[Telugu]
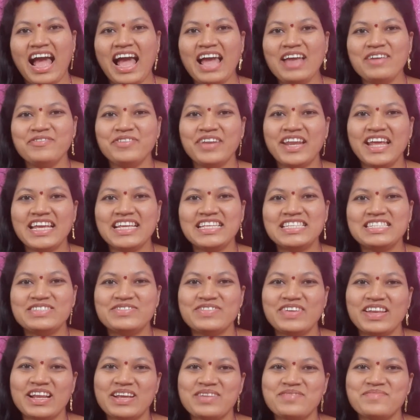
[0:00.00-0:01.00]
హాయ్
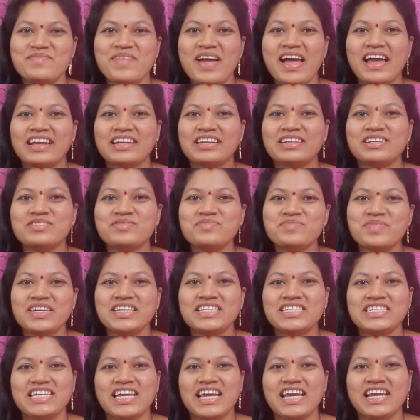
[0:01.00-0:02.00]
ఫ్రెండ్స్ వెల్కమ్ బ్యాక్ టు
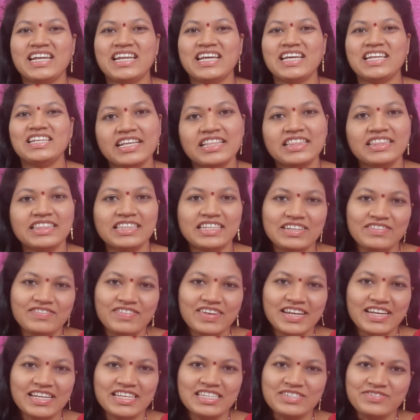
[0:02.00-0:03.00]
మై ఛానల్
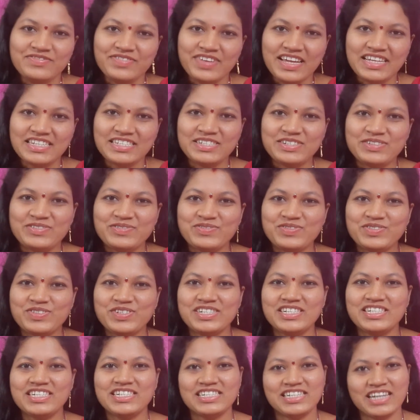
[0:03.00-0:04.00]
త్రివేణిస్ ఫ్యాషన్
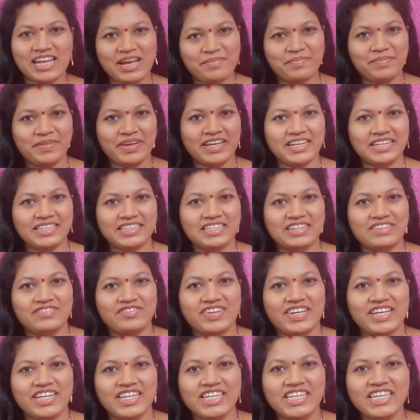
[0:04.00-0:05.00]
వరల్డ్ నా పేరు
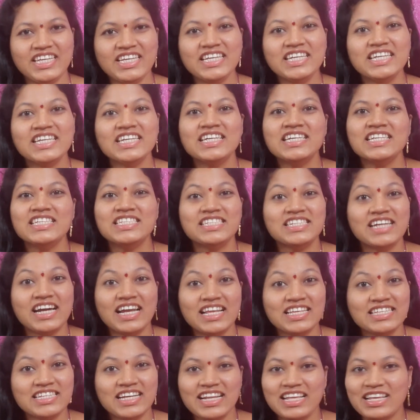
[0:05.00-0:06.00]
త్రివేణి
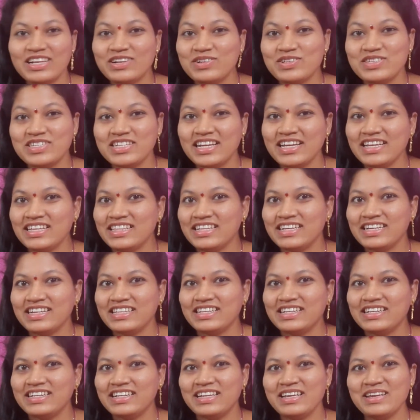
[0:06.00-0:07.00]
చాలా చాలా రోజులు అయింది
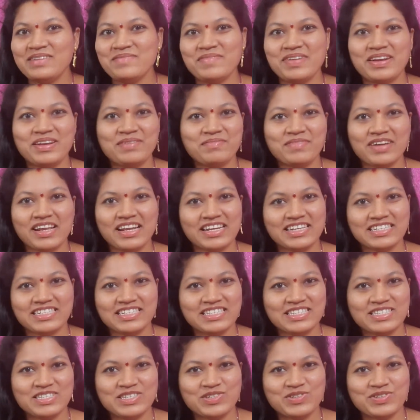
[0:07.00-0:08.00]
కదండి మనం
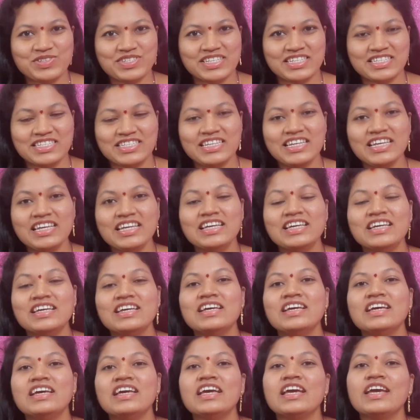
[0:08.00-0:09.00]
కలెక్షన్స్ చూసేసి
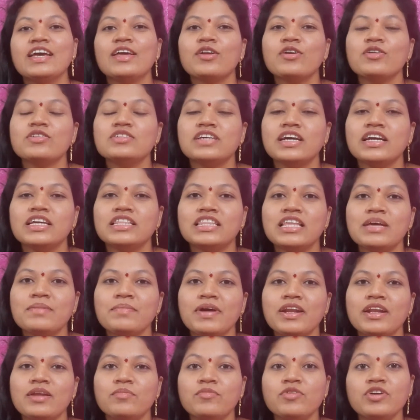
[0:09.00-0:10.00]
ఈరోజు అయితే
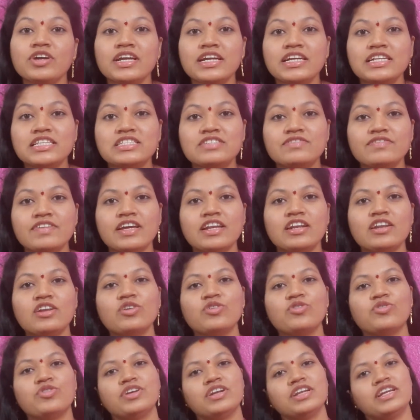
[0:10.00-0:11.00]
మనము కిడ్స్
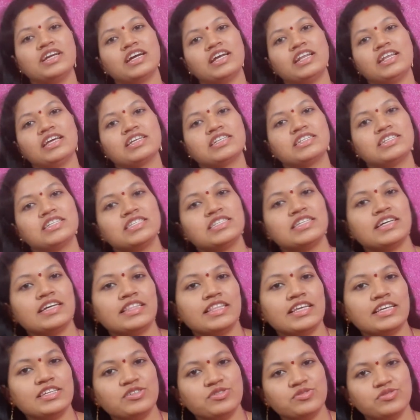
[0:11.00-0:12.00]
వేర్లో కొన్ని కలెక్షన్స్
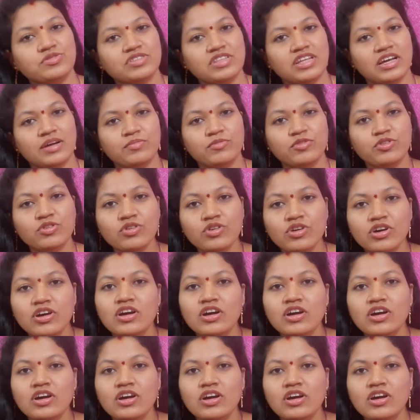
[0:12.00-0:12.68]
అయితే చూద్దాము